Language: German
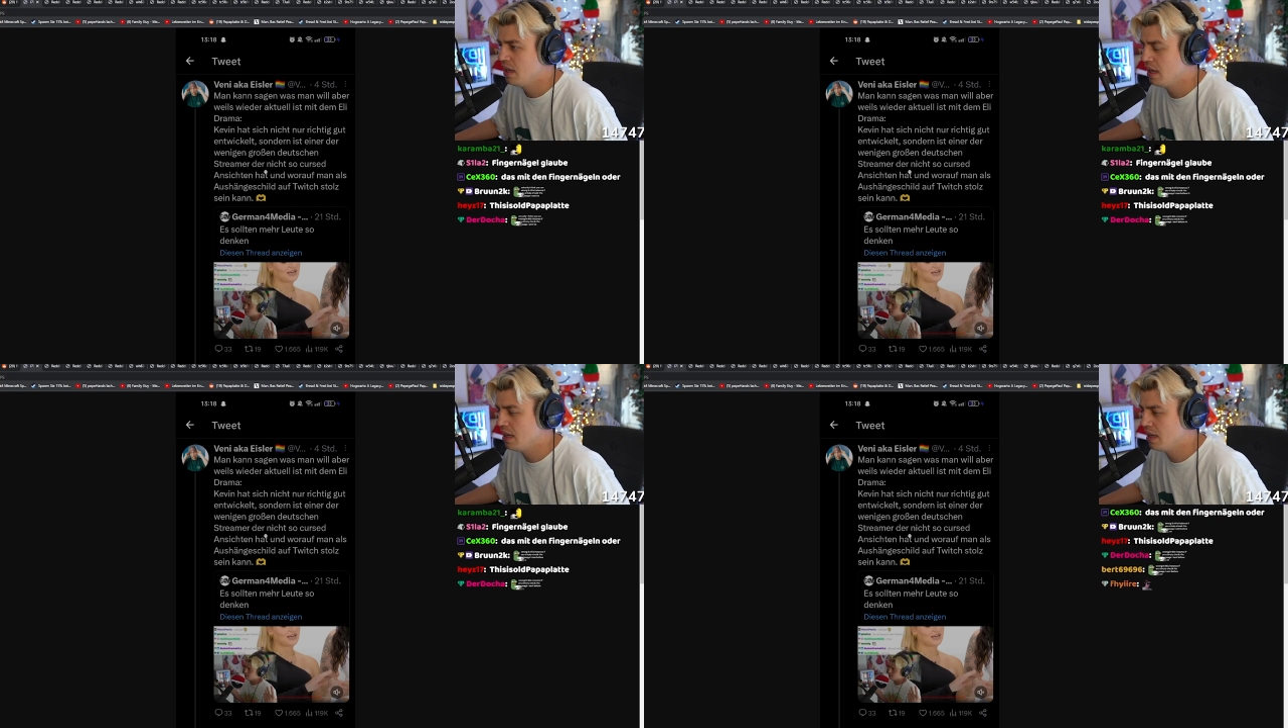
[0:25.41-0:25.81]

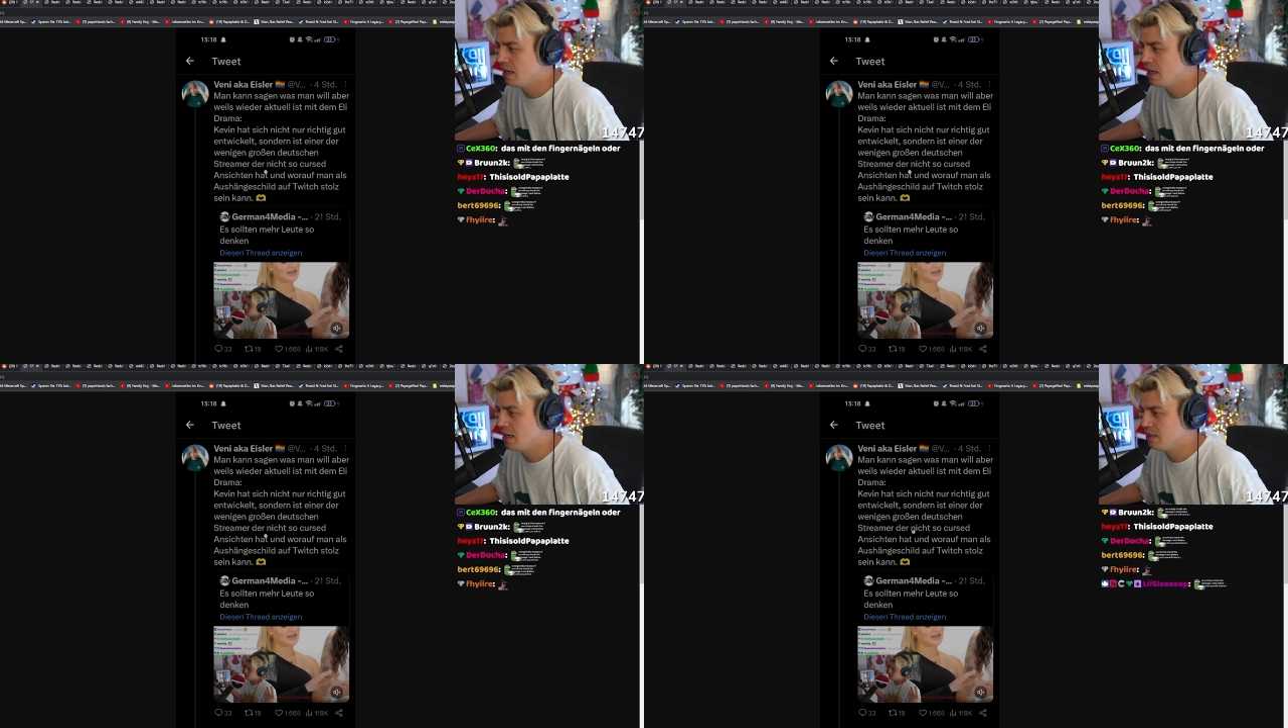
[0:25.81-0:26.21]

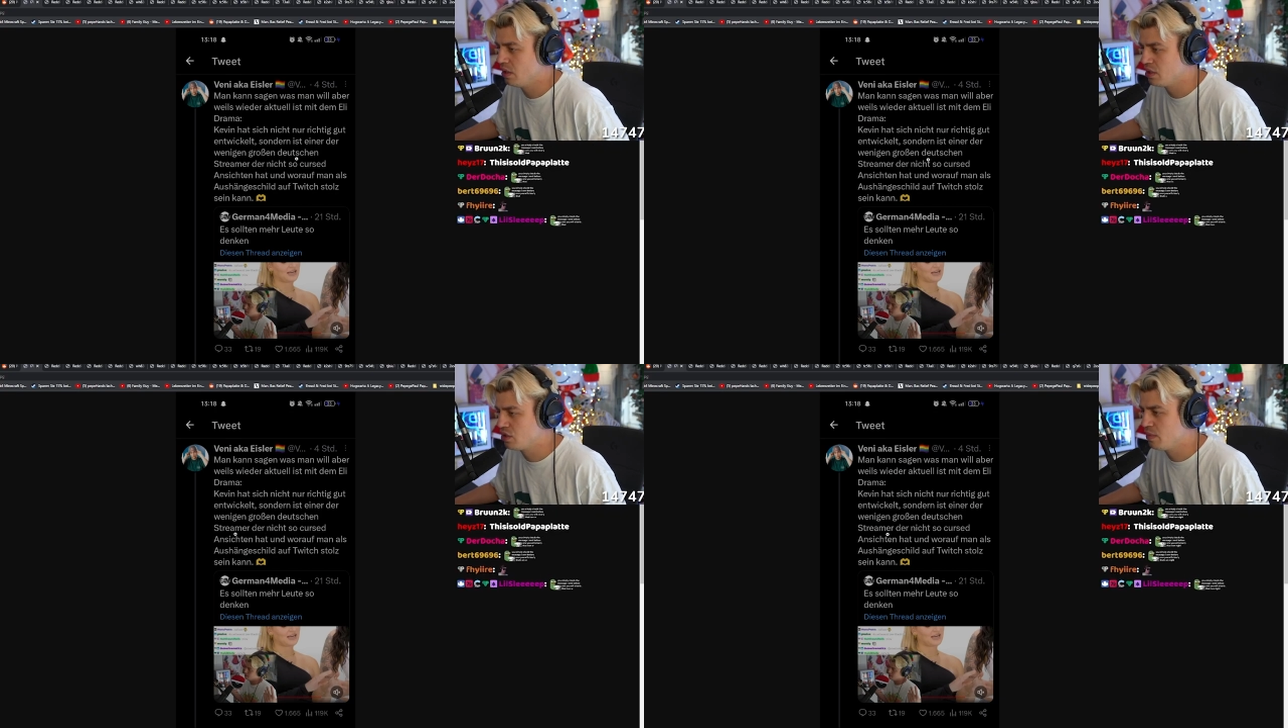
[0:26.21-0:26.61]
äh,
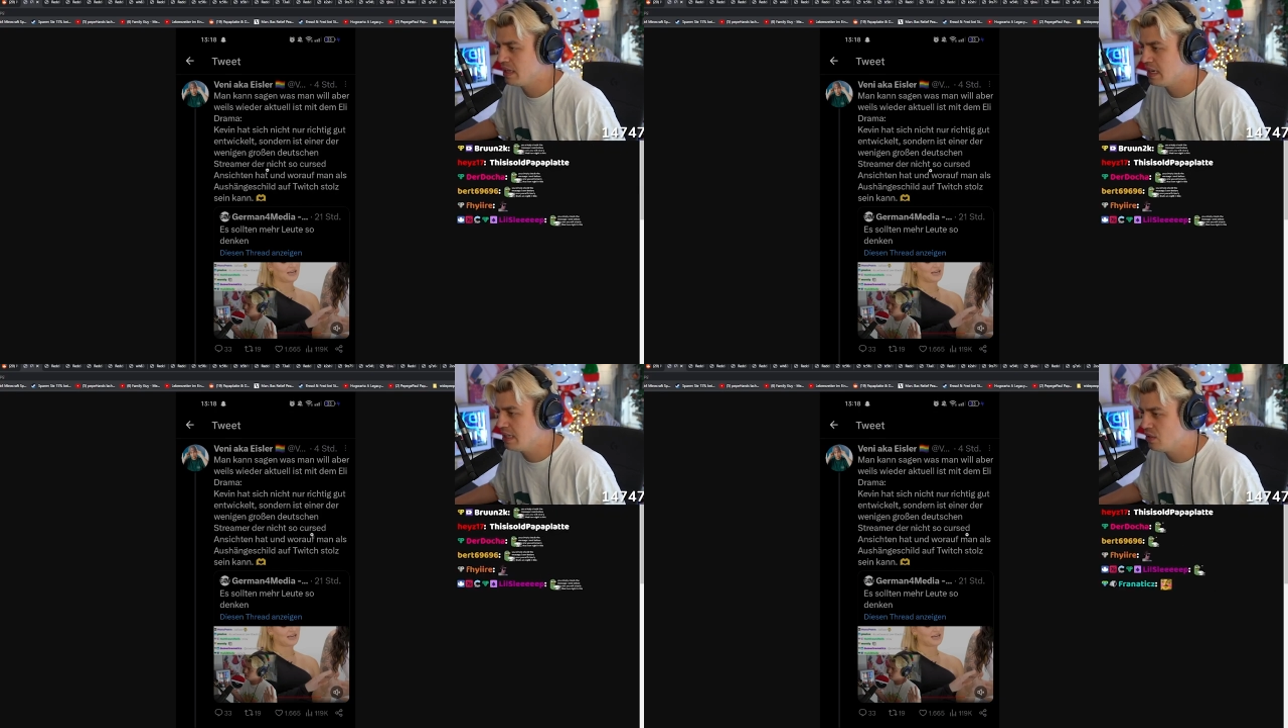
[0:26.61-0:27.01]
deutschen Streamer,
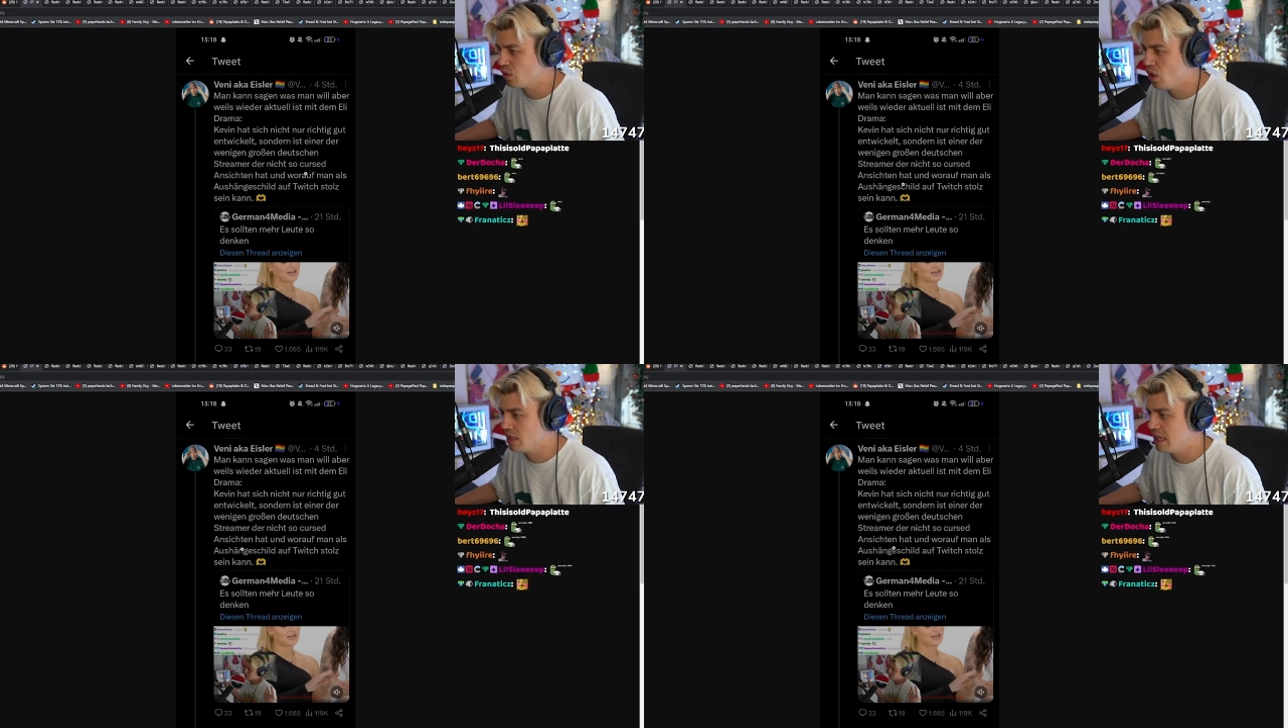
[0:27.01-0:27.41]
der nicht so
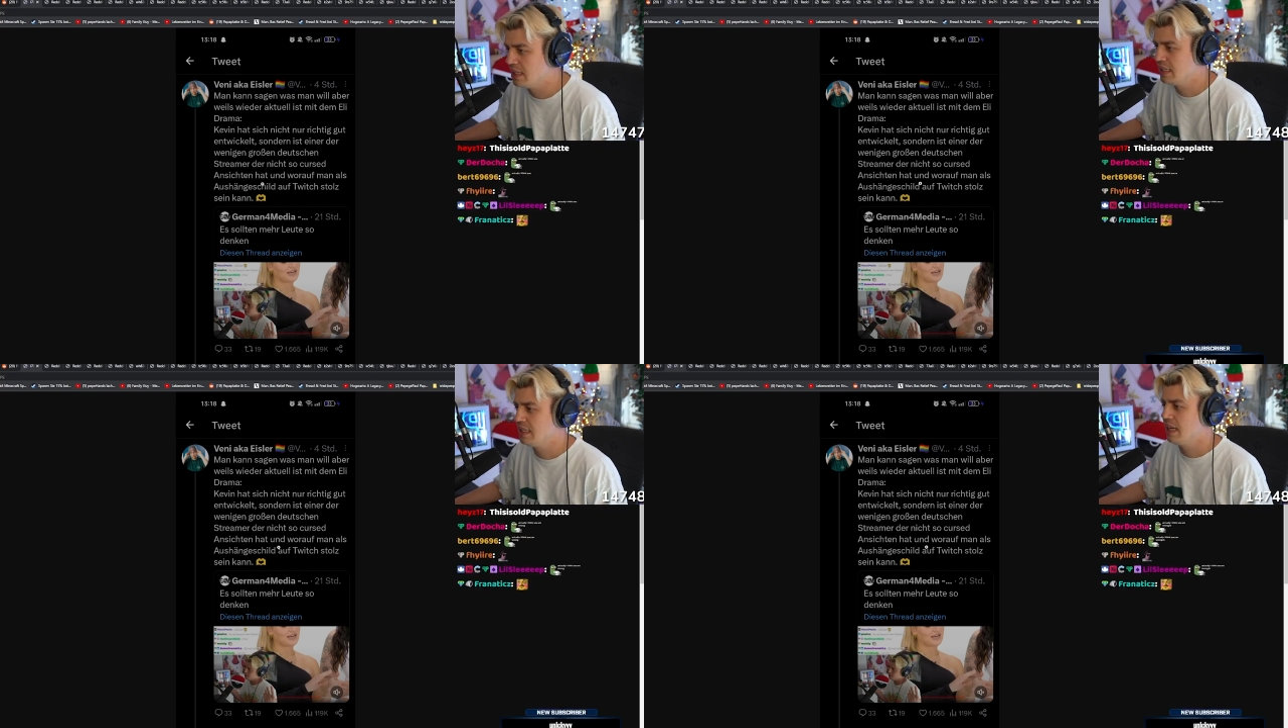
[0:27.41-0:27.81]
cursed
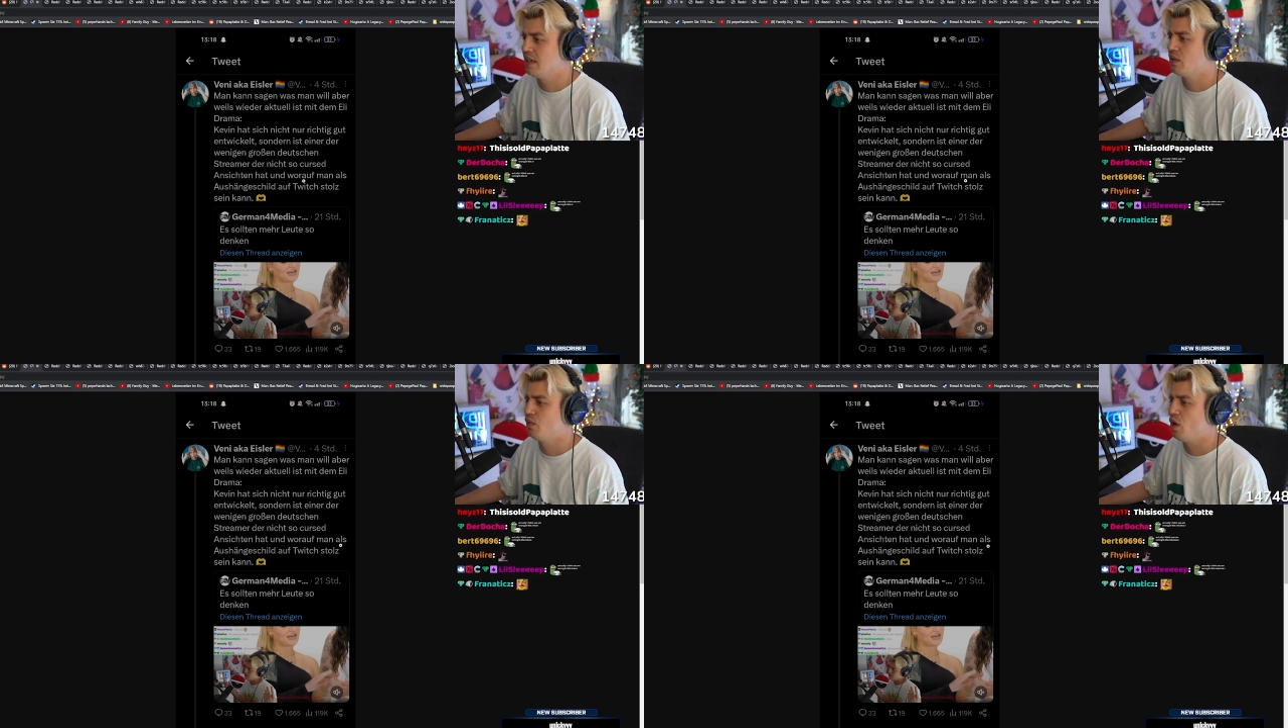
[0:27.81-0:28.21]
Ansichten hat
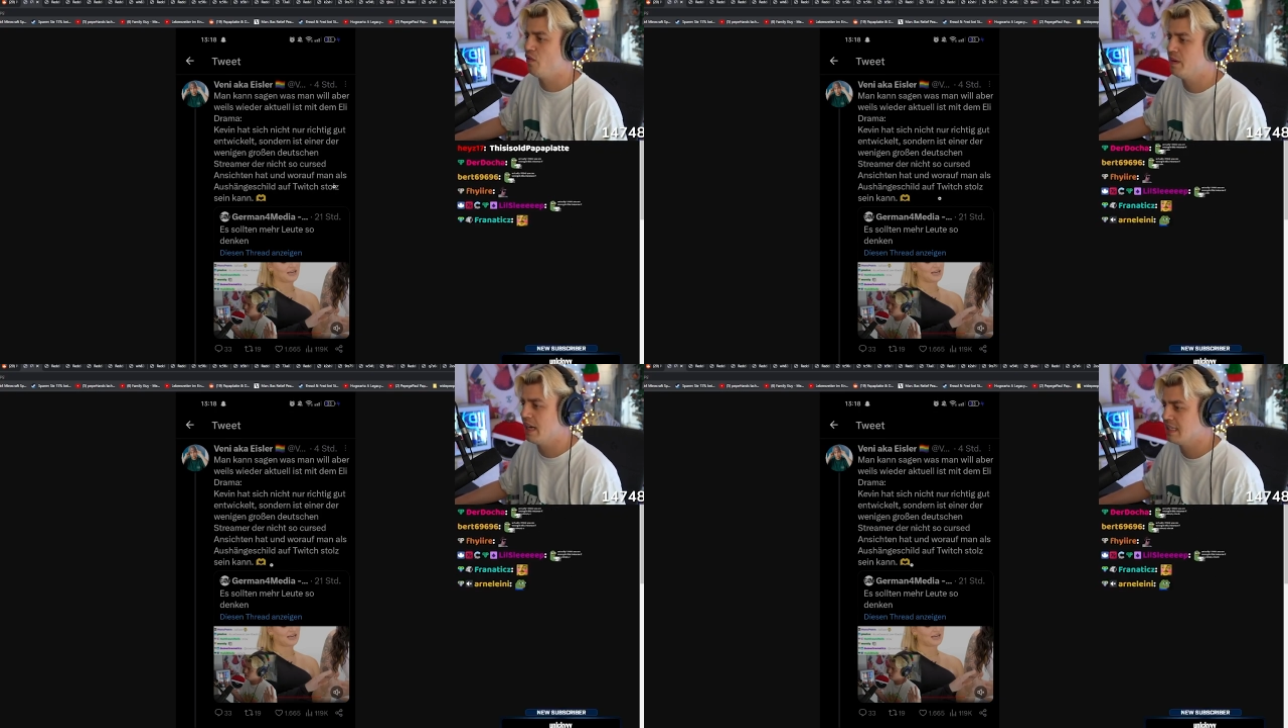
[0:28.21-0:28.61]
und worauf
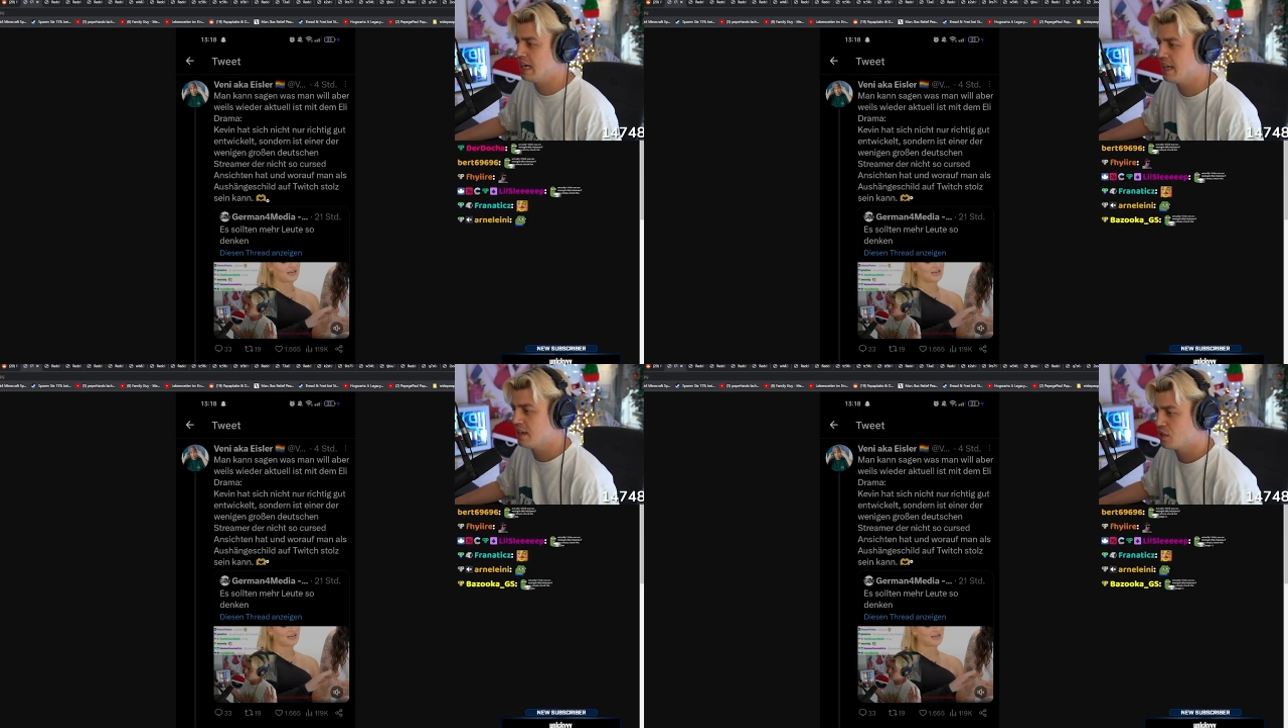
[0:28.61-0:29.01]
man als
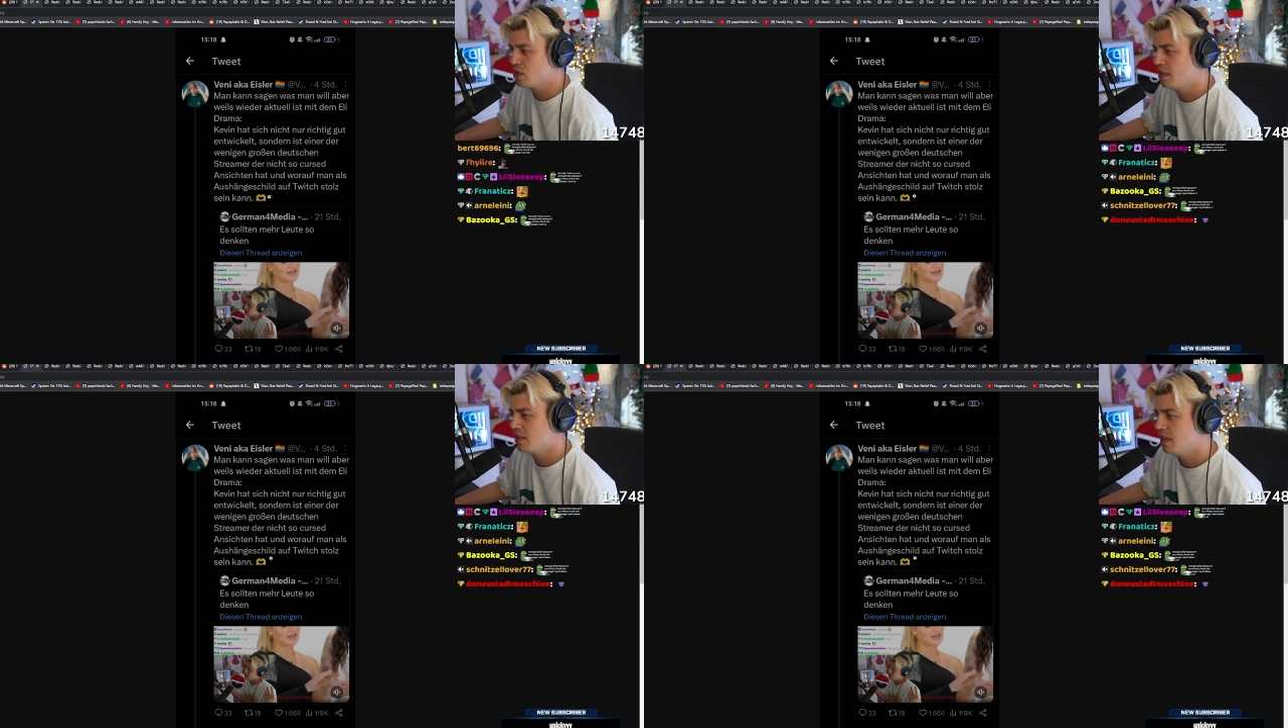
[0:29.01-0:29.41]

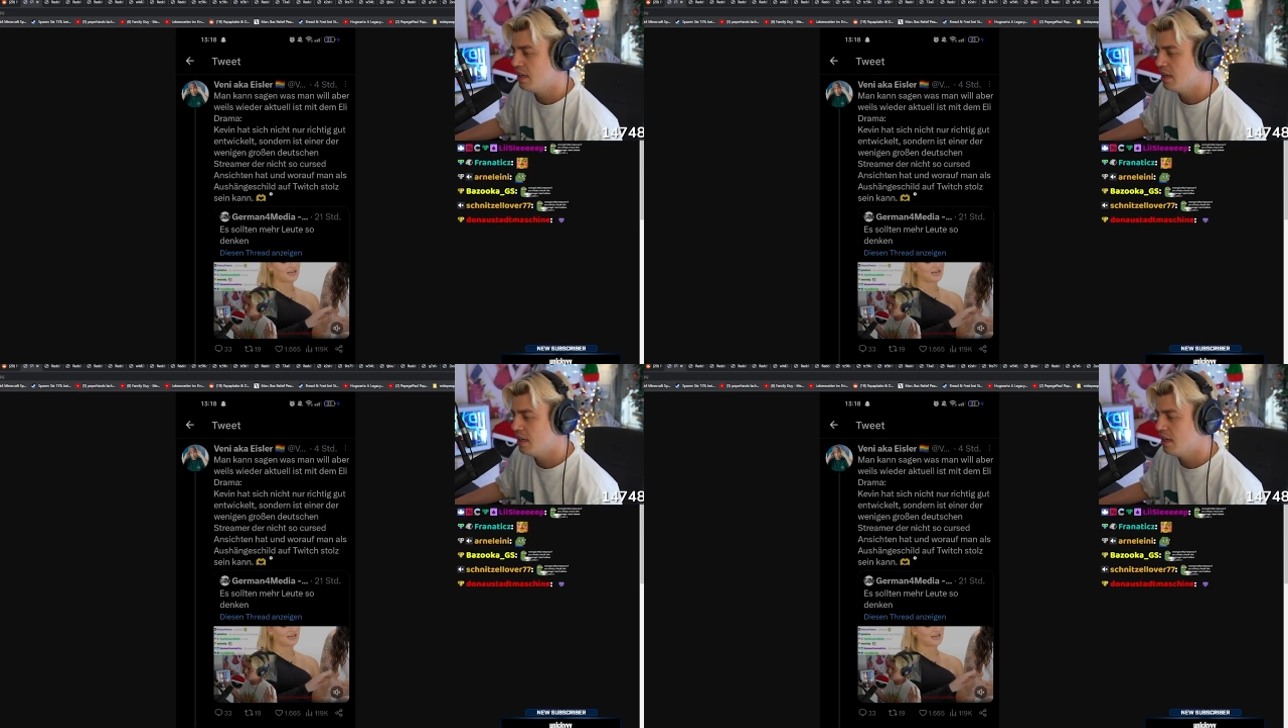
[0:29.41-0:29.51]
Anhängerschild,